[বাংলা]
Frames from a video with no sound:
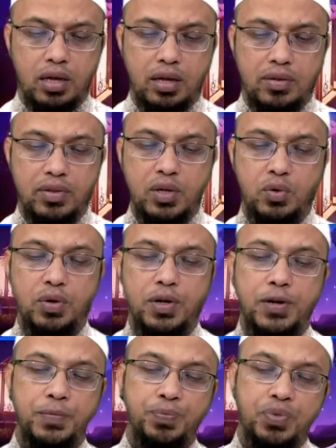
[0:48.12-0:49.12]
দেখুন
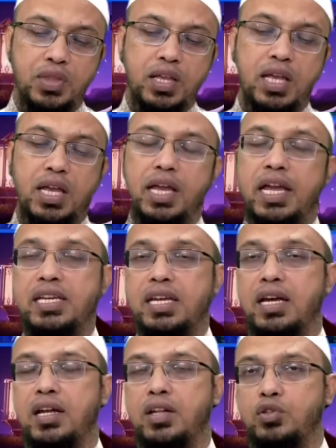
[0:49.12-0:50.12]

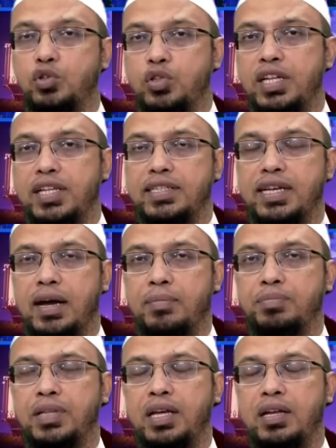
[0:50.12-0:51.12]
এটা জটিল
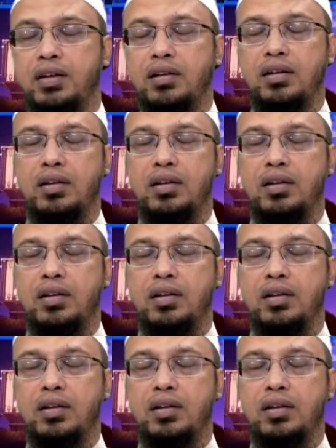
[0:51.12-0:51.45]
আপনার